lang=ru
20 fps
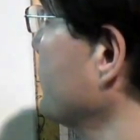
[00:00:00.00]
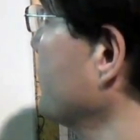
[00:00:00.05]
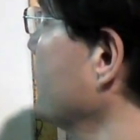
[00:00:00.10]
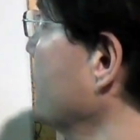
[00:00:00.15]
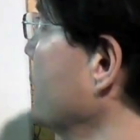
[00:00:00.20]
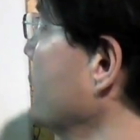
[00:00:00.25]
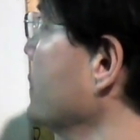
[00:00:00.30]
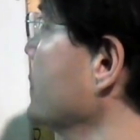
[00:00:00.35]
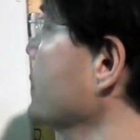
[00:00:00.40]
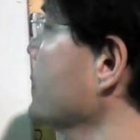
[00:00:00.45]

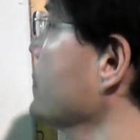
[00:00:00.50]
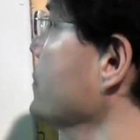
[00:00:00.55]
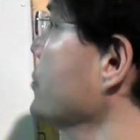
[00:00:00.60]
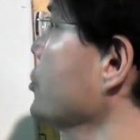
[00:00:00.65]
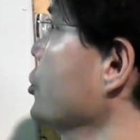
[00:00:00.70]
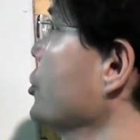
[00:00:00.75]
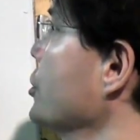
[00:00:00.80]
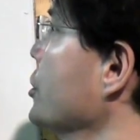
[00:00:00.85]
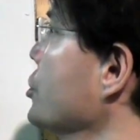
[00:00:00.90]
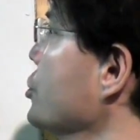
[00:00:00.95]
И
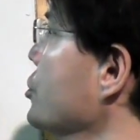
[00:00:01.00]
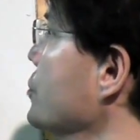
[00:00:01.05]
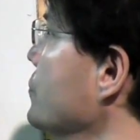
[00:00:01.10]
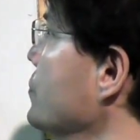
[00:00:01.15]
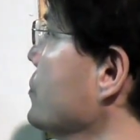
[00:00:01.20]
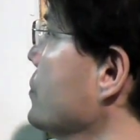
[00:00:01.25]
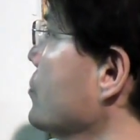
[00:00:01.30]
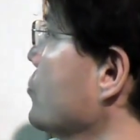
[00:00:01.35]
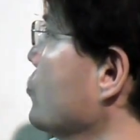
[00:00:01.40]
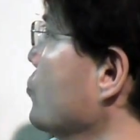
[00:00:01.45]
совершенно
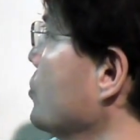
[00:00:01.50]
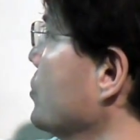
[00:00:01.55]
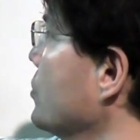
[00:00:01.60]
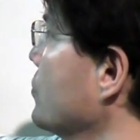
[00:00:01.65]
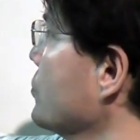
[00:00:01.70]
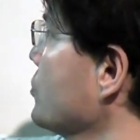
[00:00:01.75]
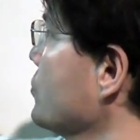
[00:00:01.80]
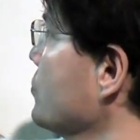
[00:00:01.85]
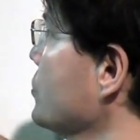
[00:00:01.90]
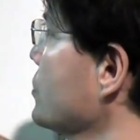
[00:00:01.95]
очевидный. Но ну,
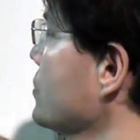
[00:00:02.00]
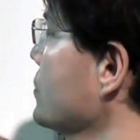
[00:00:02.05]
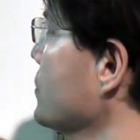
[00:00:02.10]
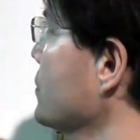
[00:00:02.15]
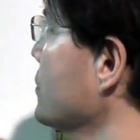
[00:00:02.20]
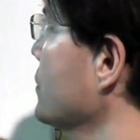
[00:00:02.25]
первый смысл это